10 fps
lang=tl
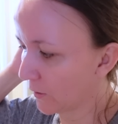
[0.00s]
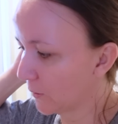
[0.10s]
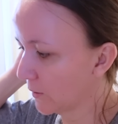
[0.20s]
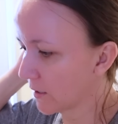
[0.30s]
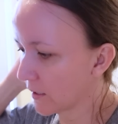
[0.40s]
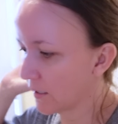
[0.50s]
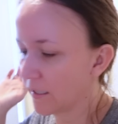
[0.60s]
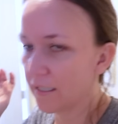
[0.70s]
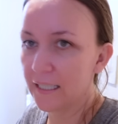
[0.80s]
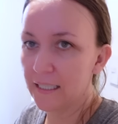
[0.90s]
close.
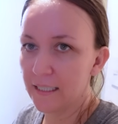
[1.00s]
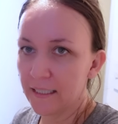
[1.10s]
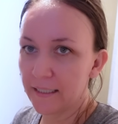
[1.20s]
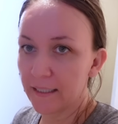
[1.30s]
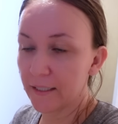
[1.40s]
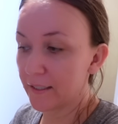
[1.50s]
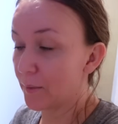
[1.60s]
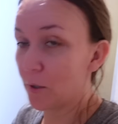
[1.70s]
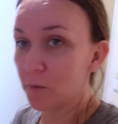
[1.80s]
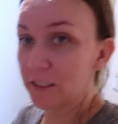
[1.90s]
Tingnan natin,
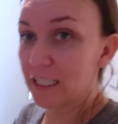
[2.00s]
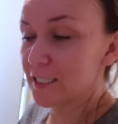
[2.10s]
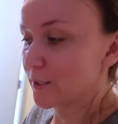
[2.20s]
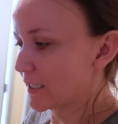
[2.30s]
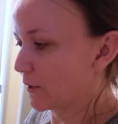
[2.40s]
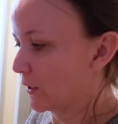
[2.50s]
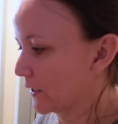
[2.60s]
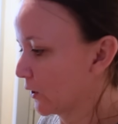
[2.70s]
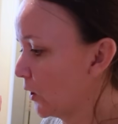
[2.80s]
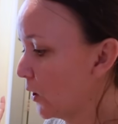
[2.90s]
tingnan mo. Punta na siya dun sa
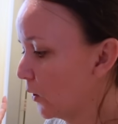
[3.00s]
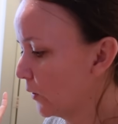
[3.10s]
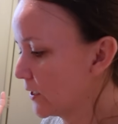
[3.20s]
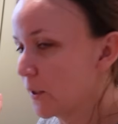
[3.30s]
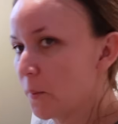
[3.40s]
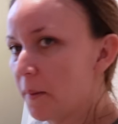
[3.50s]
kwarto. Oh, oh, where's your